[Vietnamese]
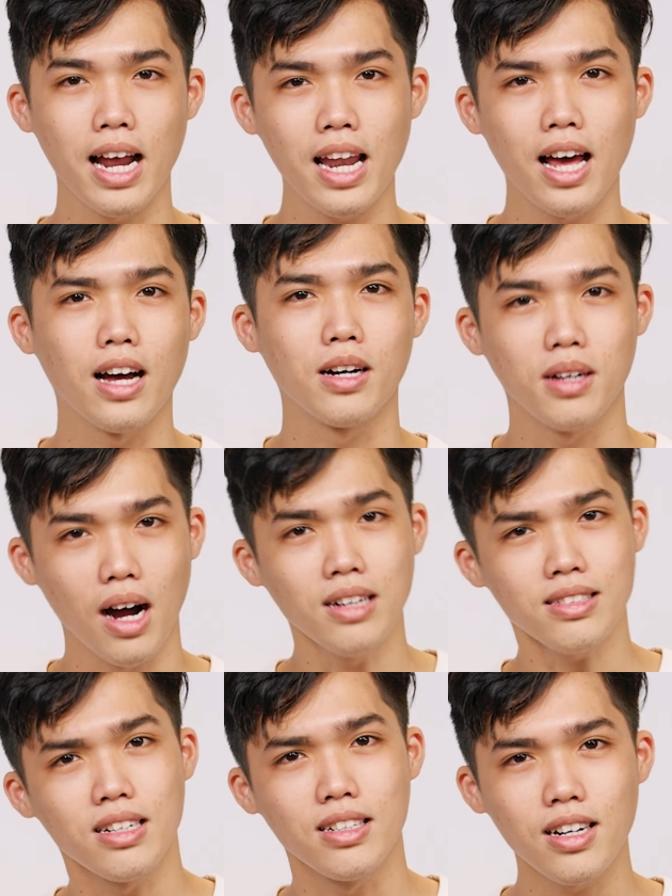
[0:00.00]
khá là
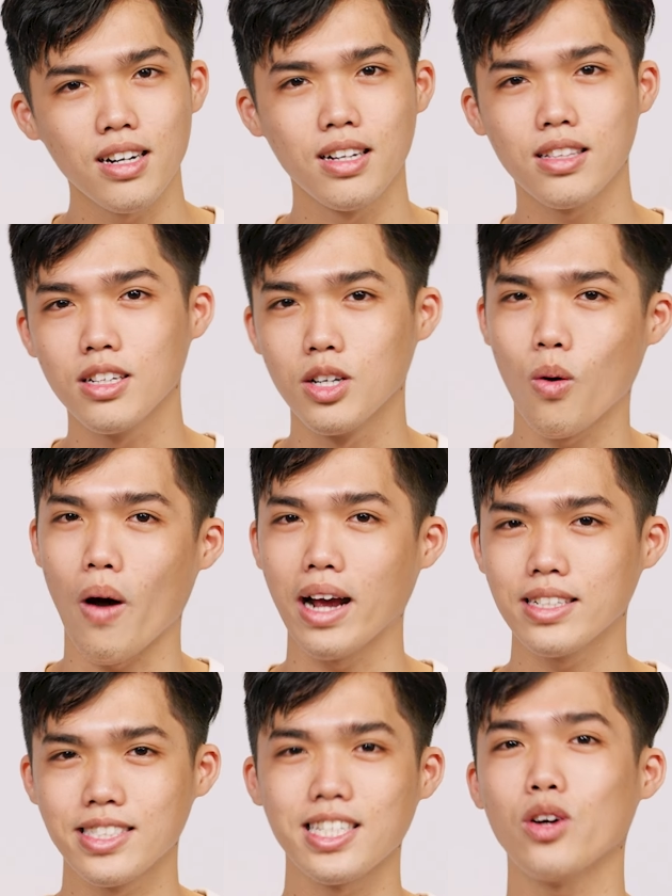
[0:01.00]
ấn tượng đó từ
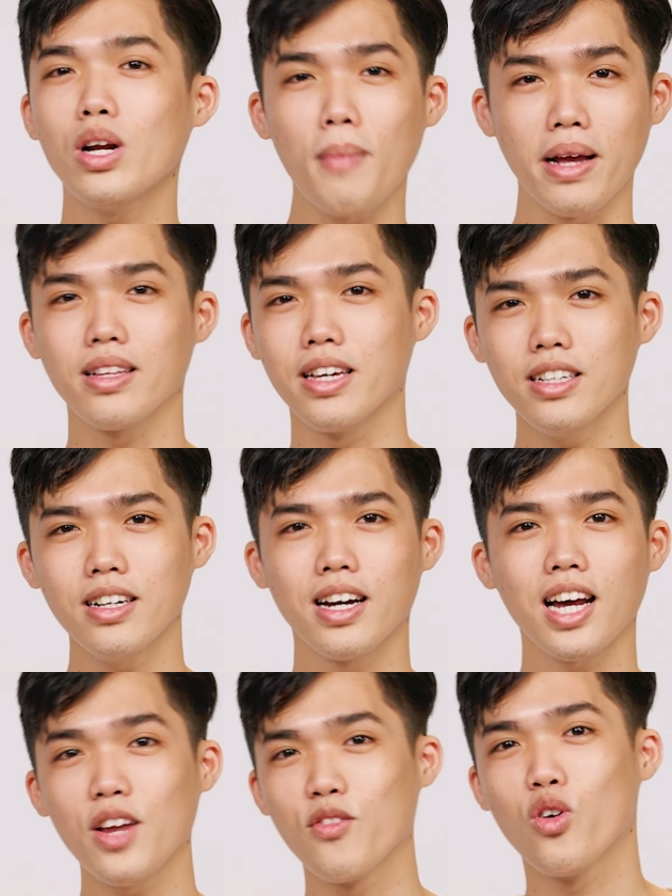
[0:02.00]
khoảng 6 đến 7 tiếng
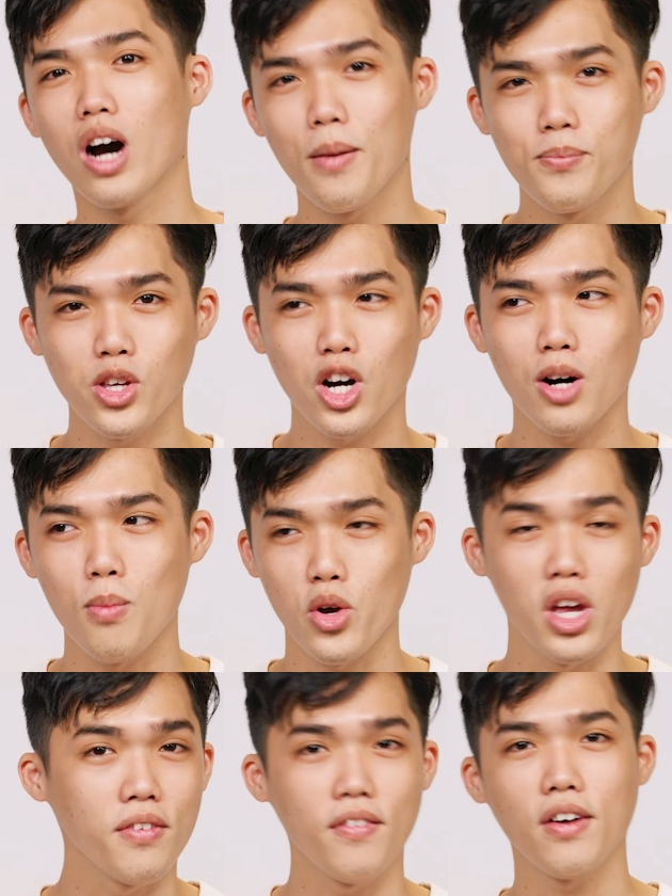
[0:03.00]
khá là phù hợp cho một
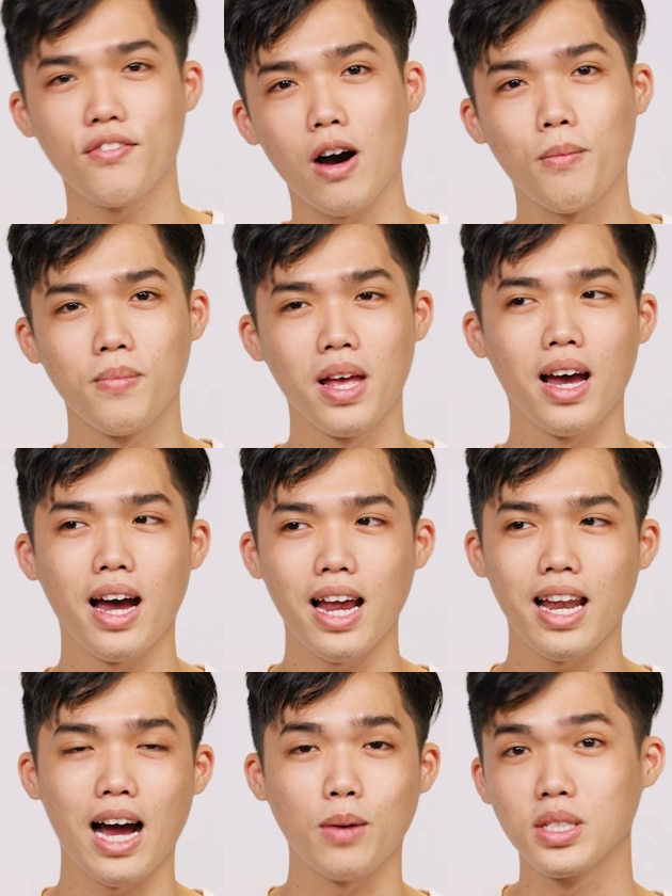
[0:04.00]
nhân viên văn phòng
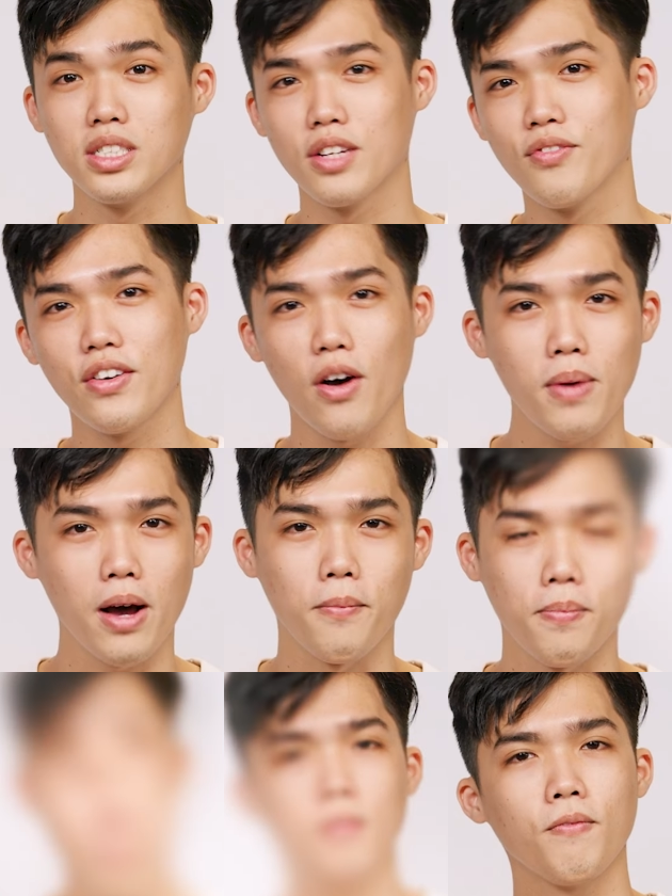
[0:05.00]
hay là học sinh sinh viên không nào
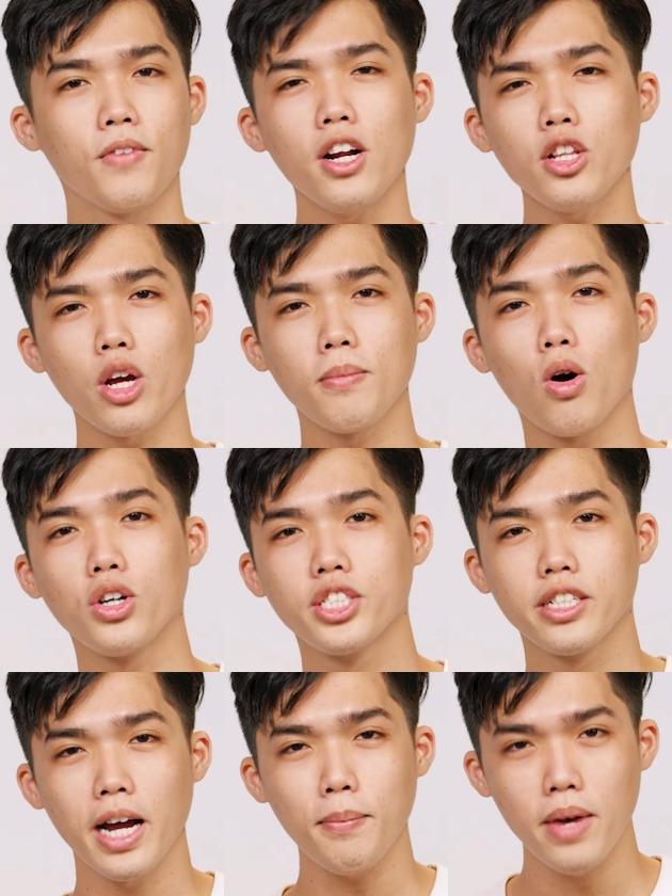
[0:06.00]
và đó là toàn bộ
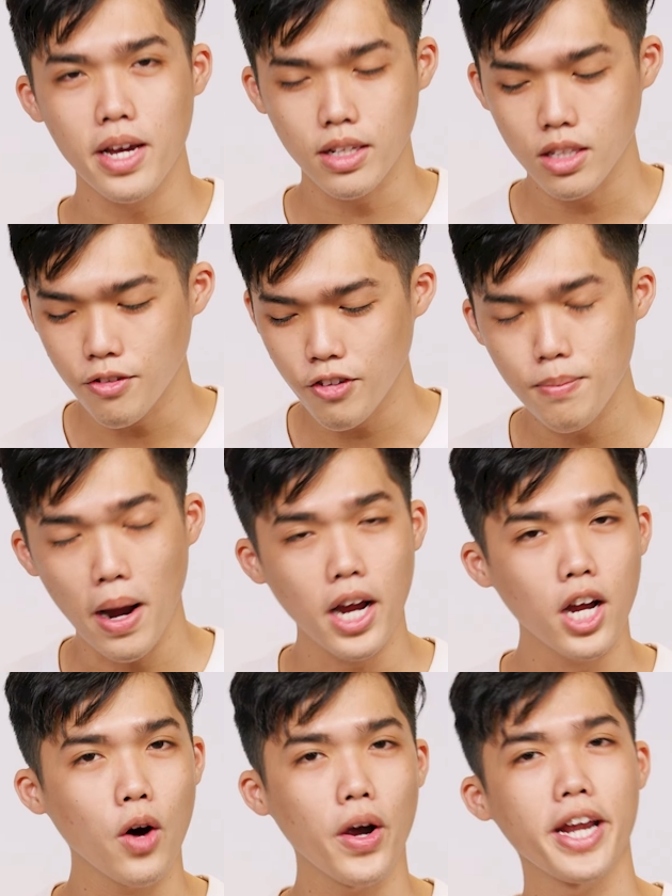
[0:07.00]
sự khác biệt giữa phiên
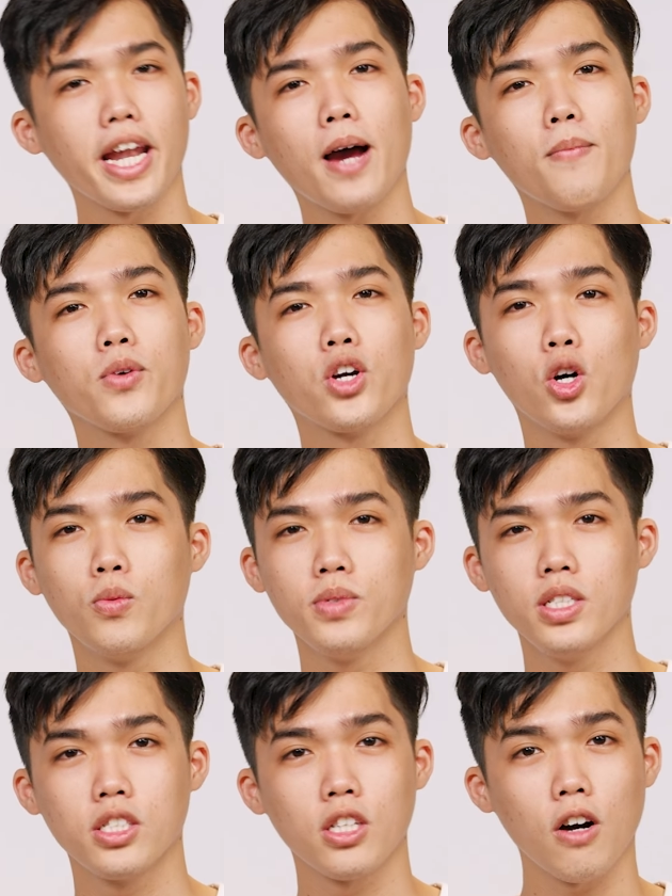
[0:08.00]
bản Core i5 cũng
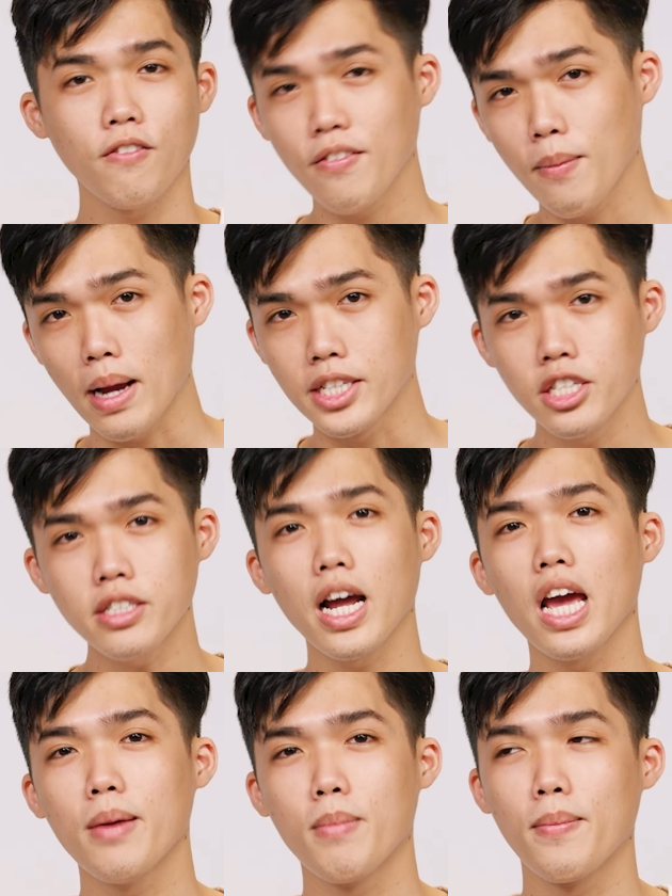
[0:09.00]
như so với phiên bản trước
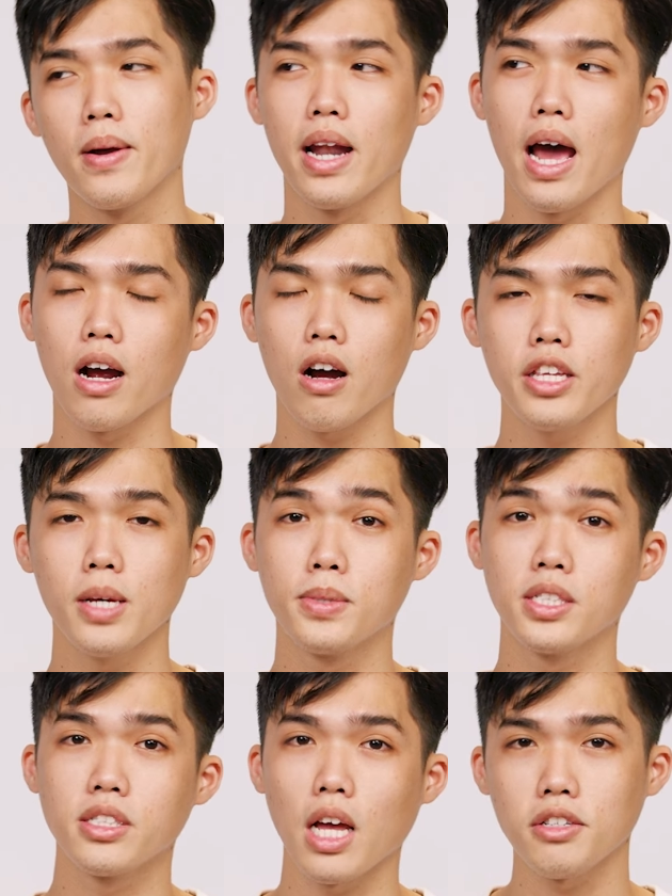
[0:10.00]
đây mà mình đã có dịp
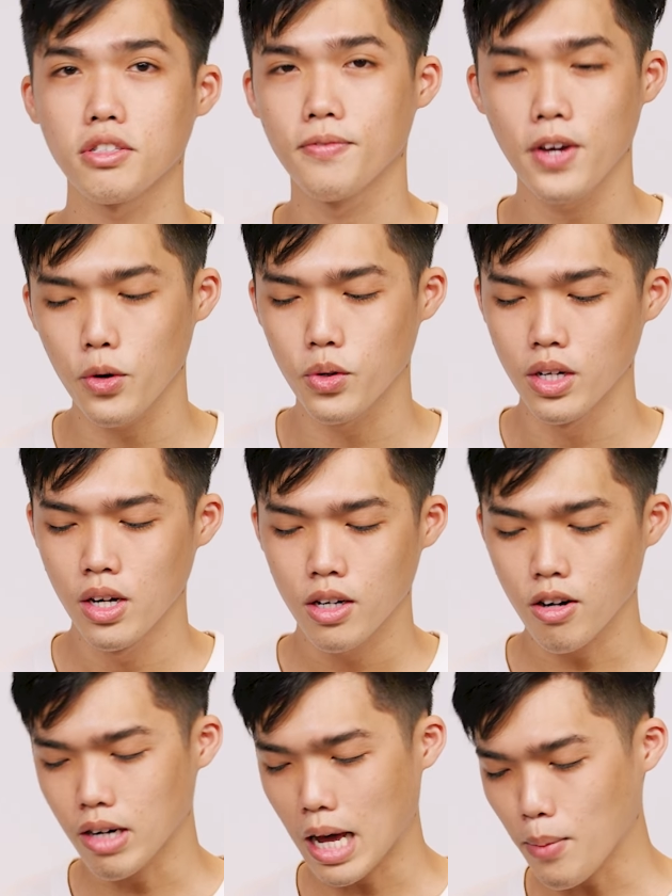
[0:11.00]
trình tay review.
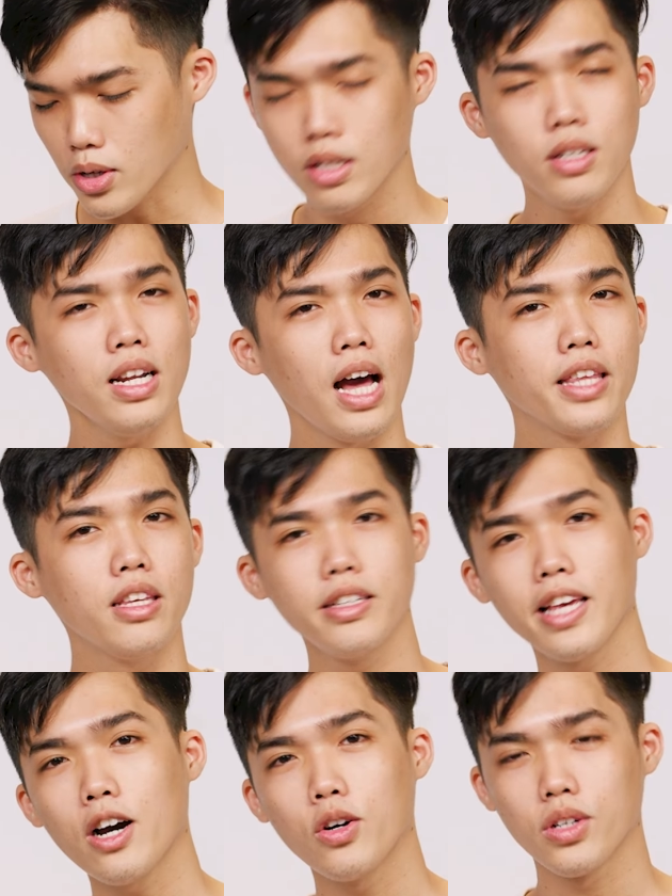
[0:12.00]
Còn lại mọi thứ là như
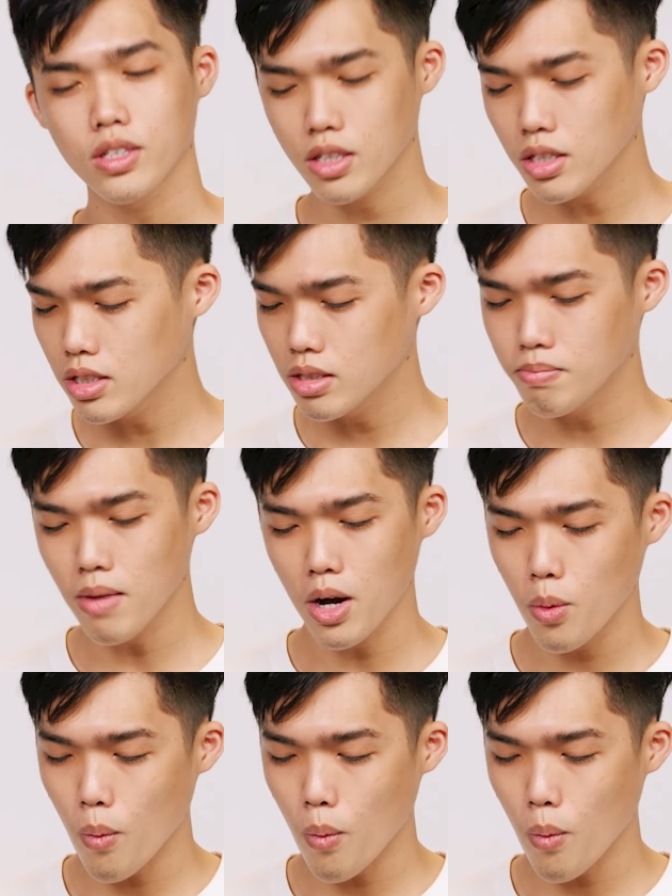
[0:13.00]
nhau, từ bề